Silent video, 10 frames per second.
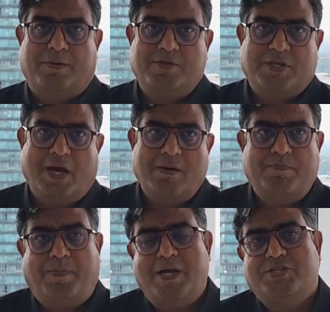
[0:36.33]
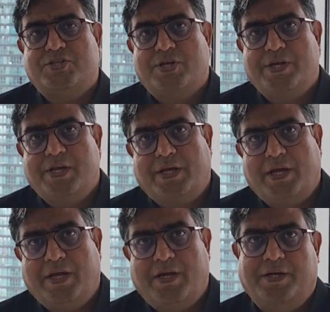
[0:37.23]
नमस्कार पांचजन्य
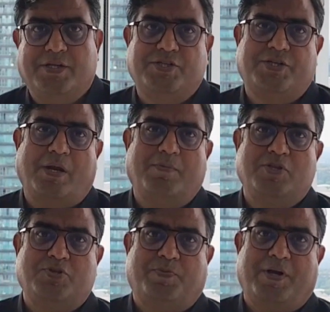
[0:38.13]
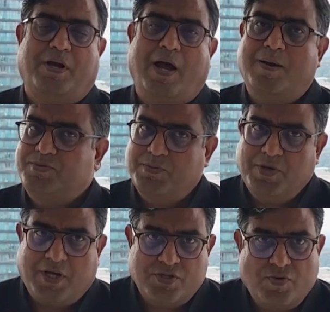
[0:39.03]
के डिजिटल मंच पर आप
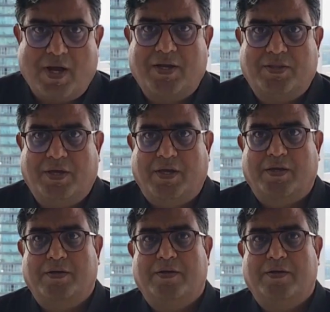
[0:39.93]
सभी का स्वागत है